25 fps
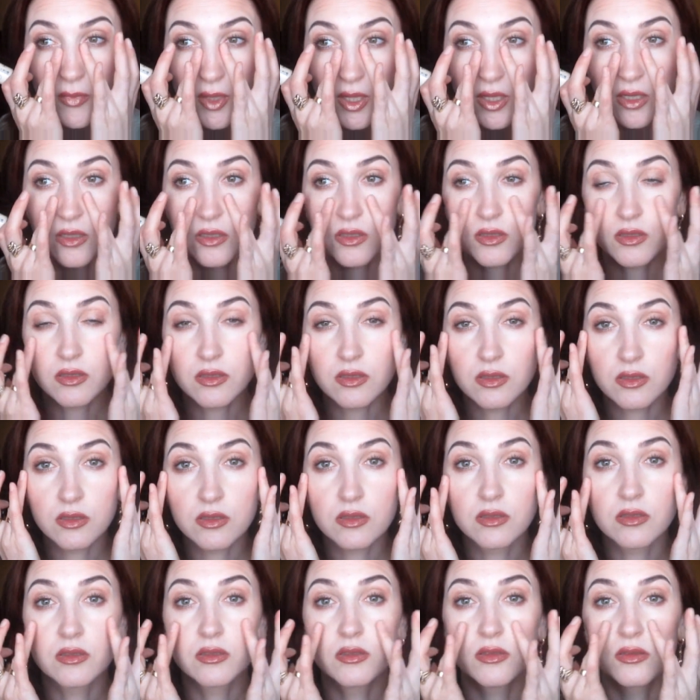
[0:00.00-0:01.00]
э,
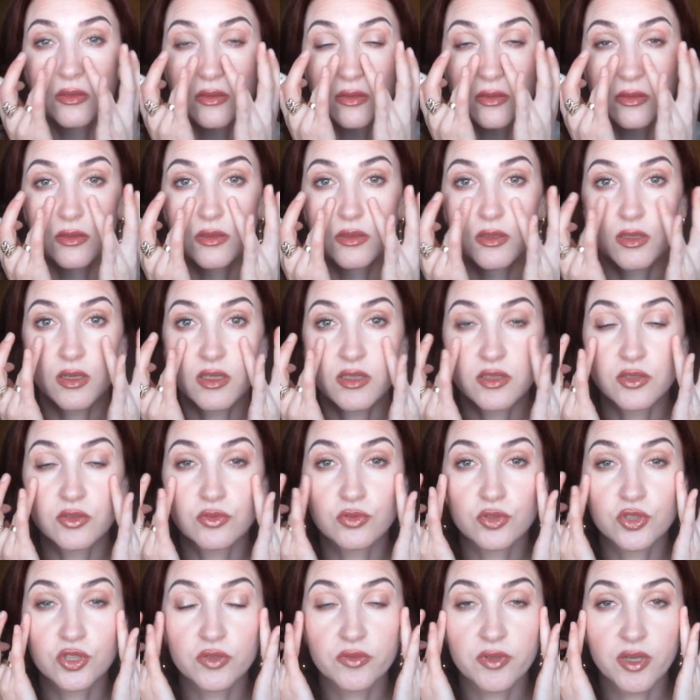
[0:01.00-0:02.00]

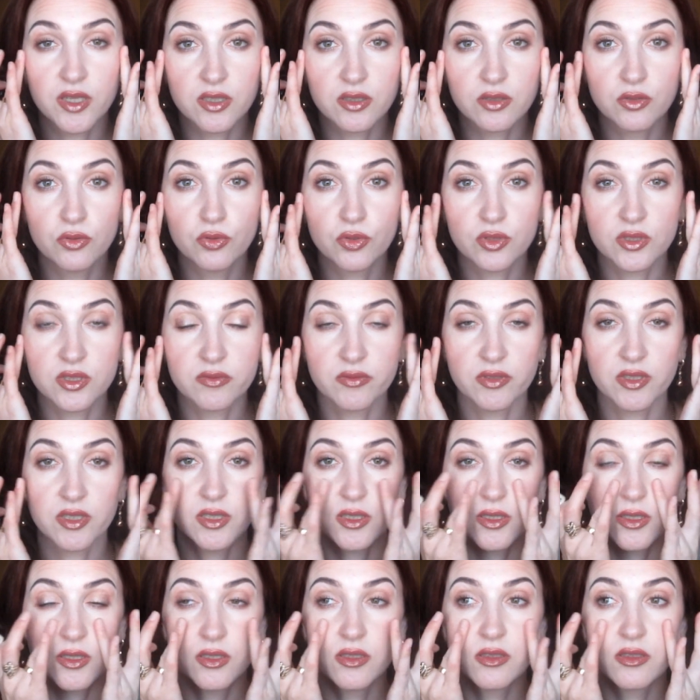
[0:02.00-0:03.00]
растушевать до
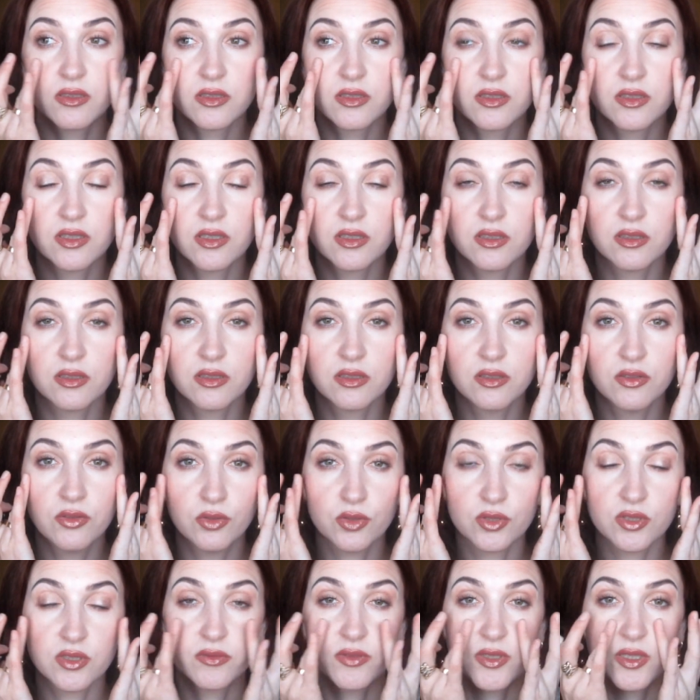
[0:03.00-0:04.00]
своей э, до,
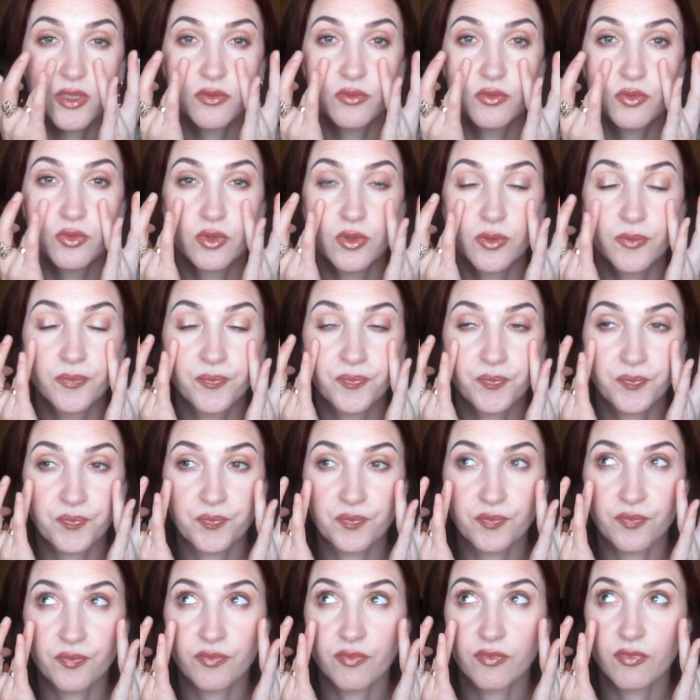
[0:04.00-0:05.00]
до своего
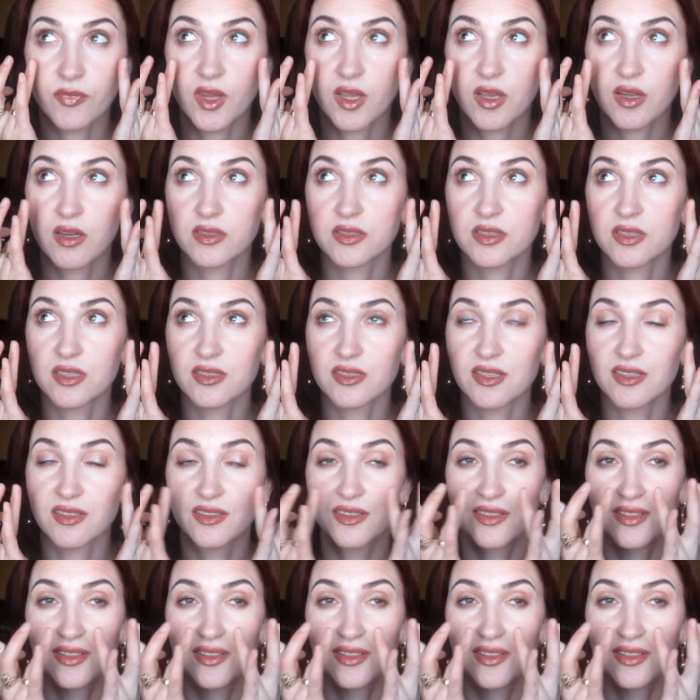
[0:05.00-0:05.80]
как сказать